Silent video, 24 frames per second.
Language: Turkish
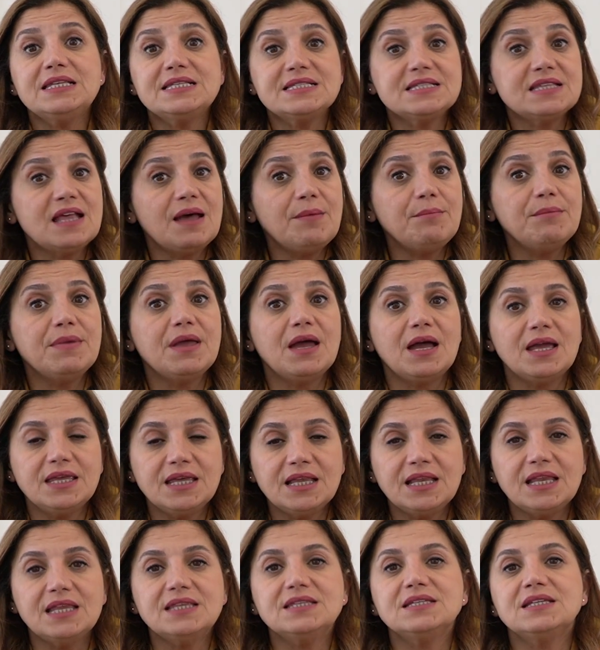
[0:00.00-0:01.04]
istenmeyen
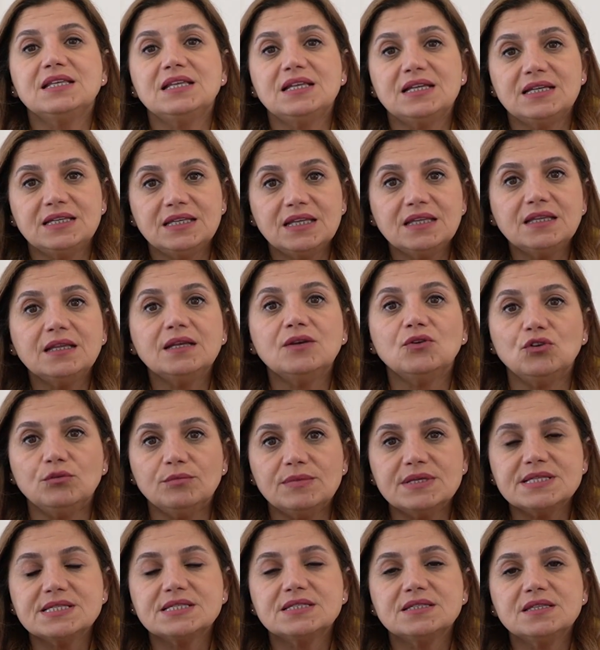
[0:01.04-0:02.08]
yan etkilere neden
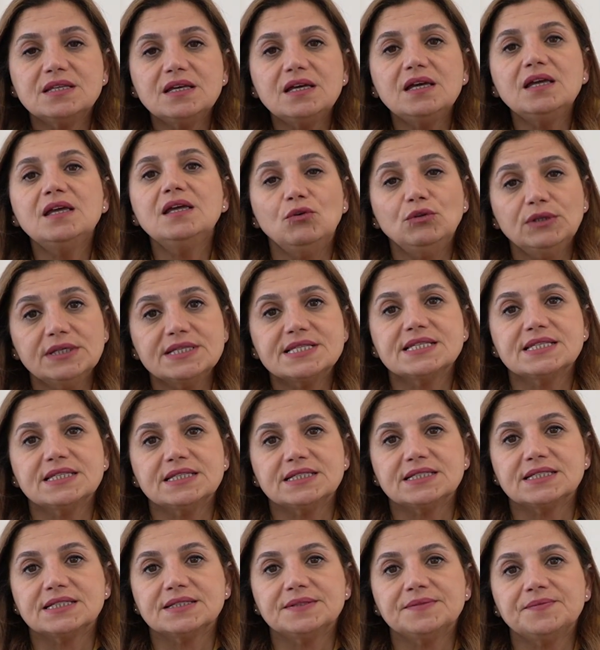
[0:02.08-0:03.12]
olması da
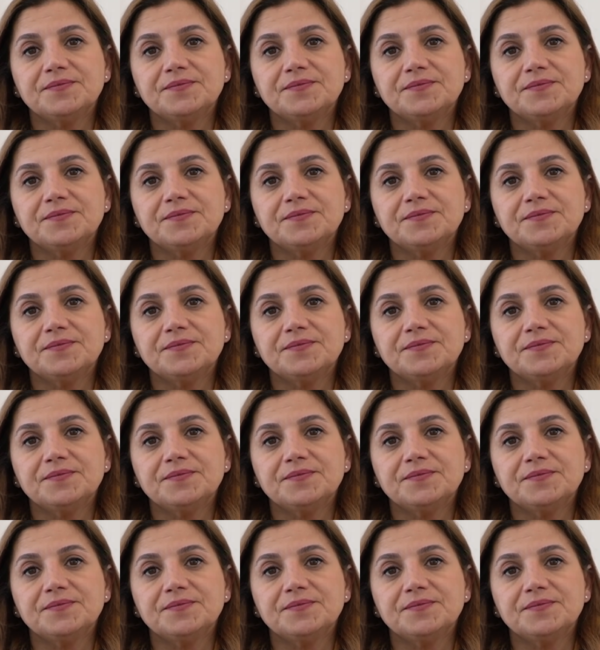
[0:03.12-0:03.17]
olasıdır.